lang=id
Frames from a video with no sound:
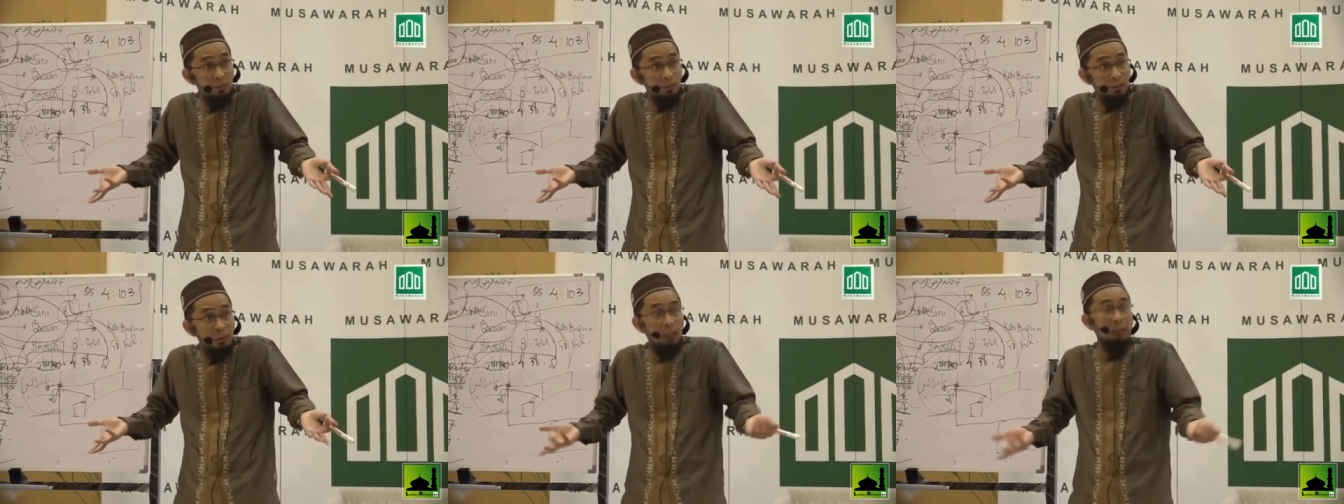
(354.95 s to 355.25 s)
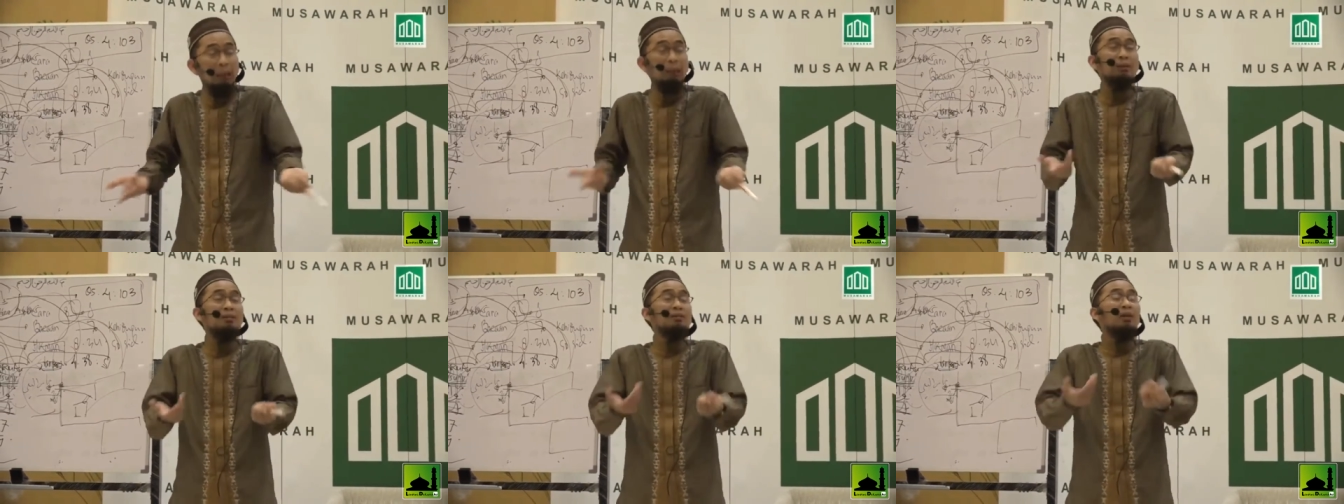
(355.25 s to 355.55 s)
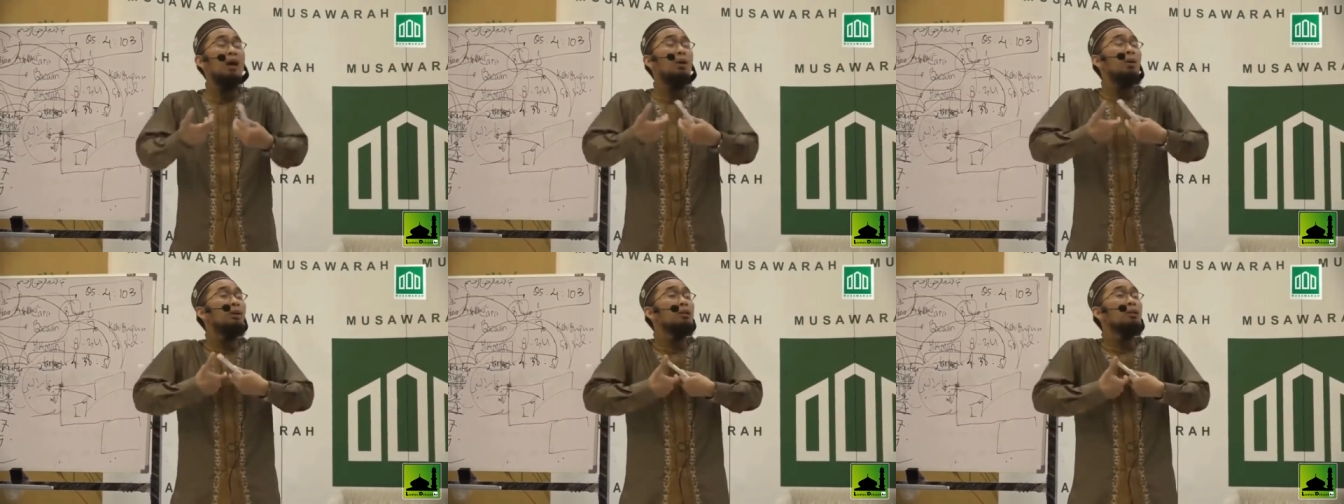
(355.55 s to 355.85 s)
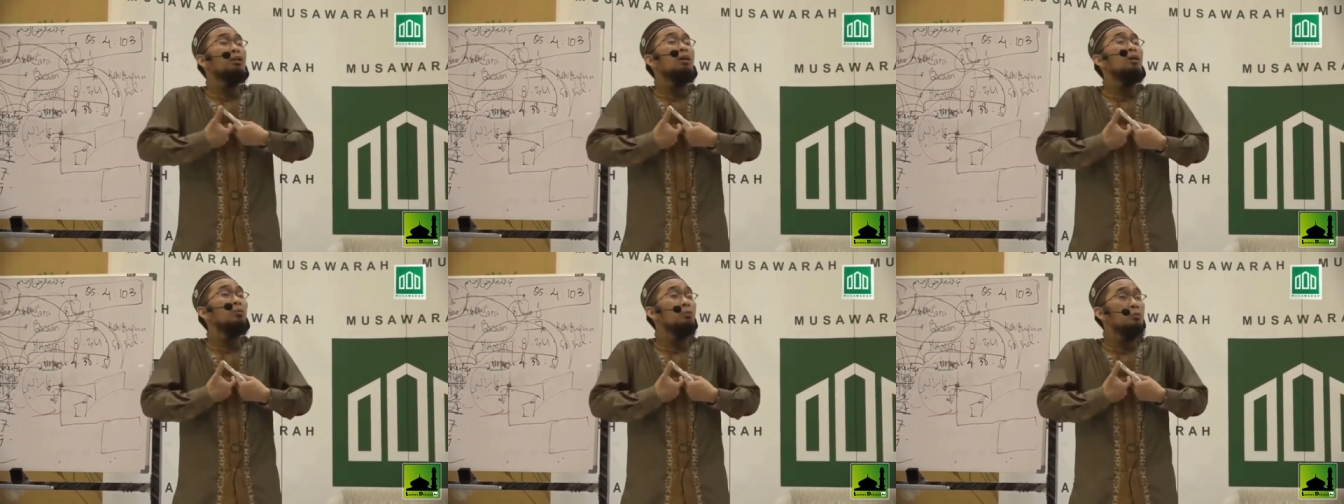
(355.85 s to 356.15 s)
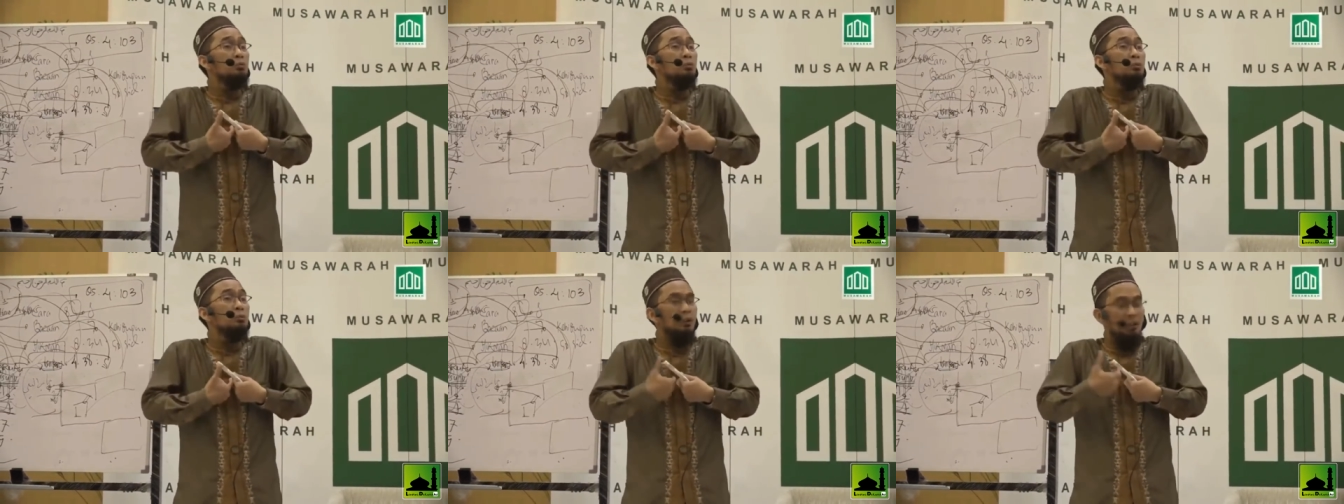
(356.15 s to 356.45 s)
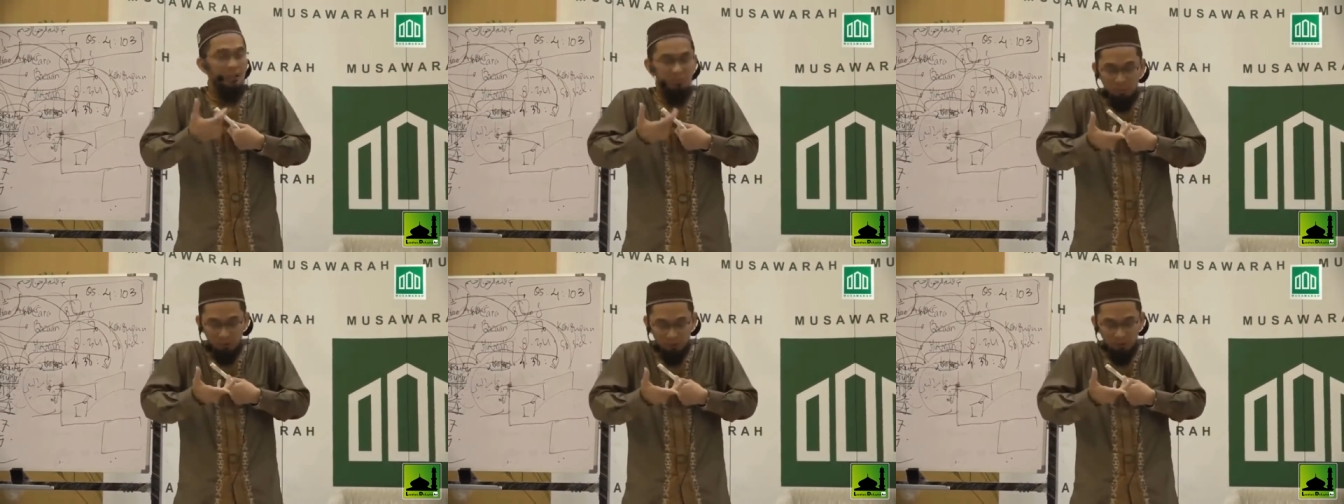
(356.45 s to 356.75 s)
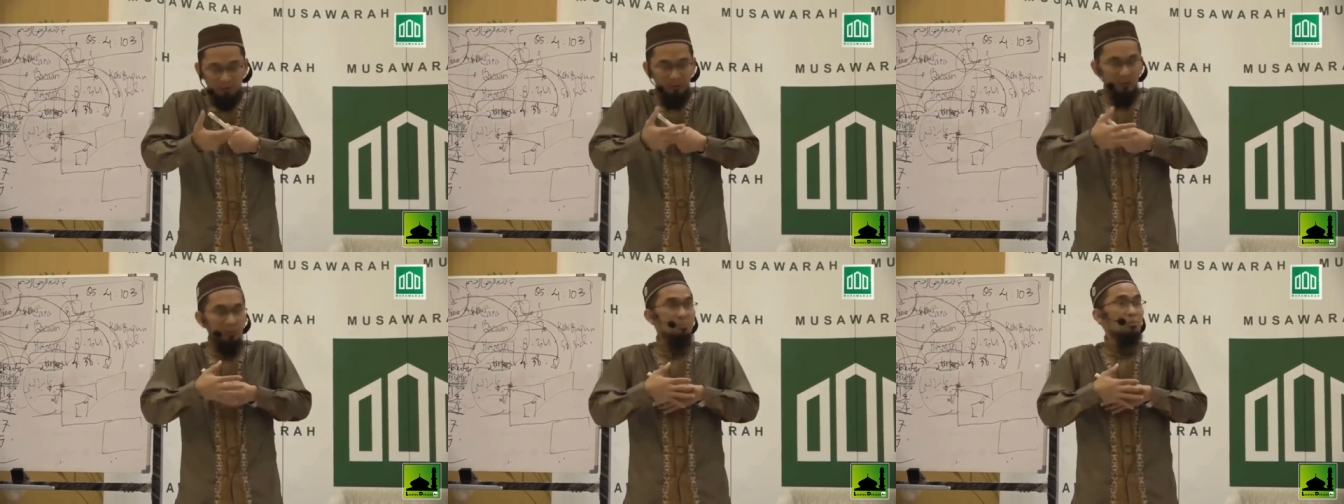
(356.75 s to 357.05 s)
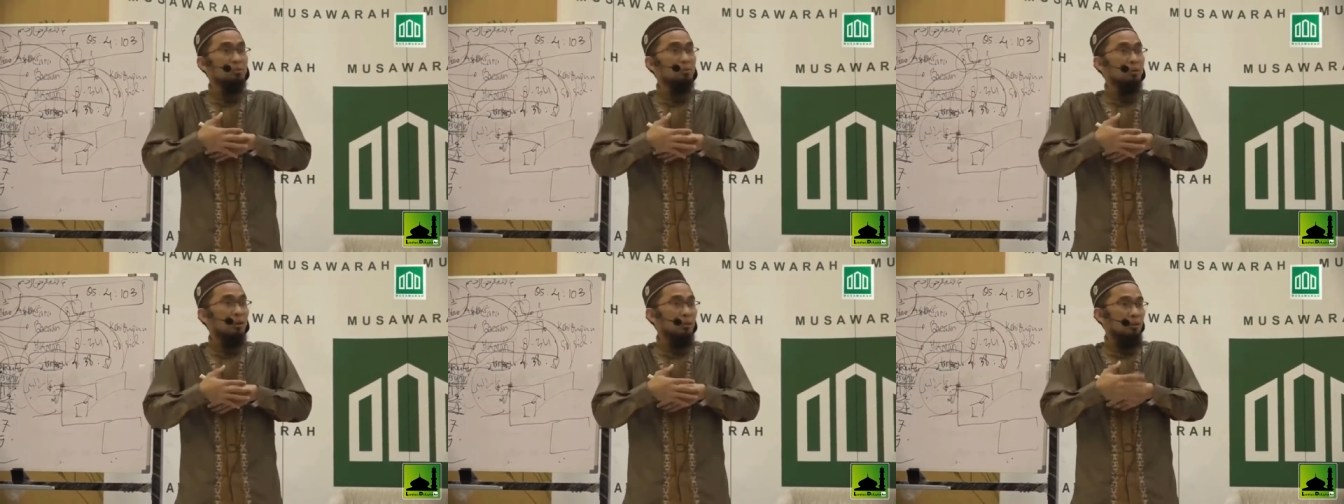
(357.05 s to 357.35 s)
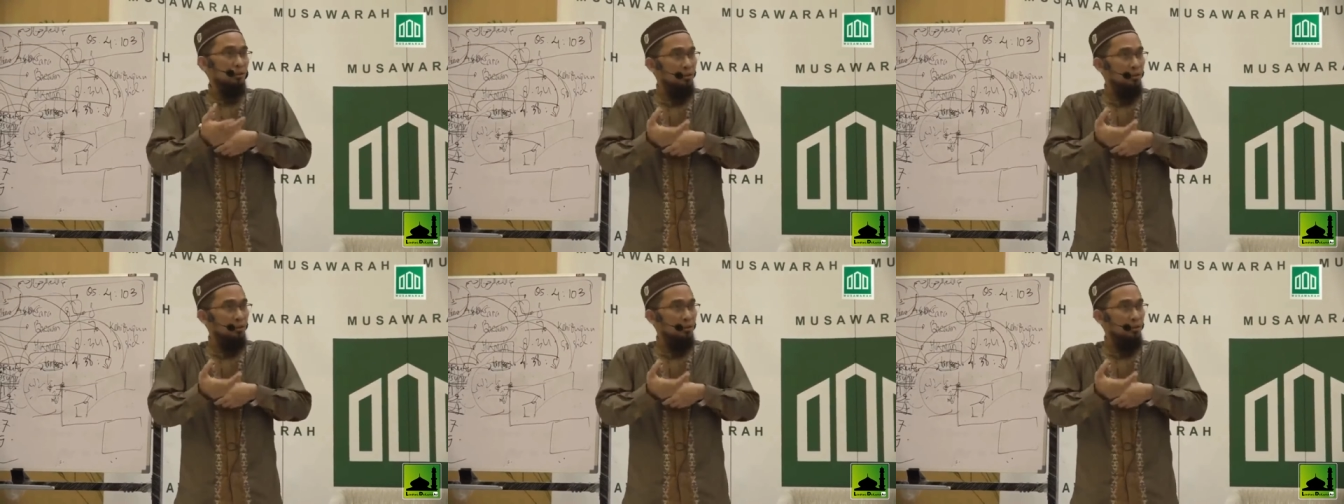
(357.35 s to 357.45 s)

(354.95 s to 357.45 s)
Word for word: Nah, karena saya khawatir nggak ruku. Ini bukan ya, bukan.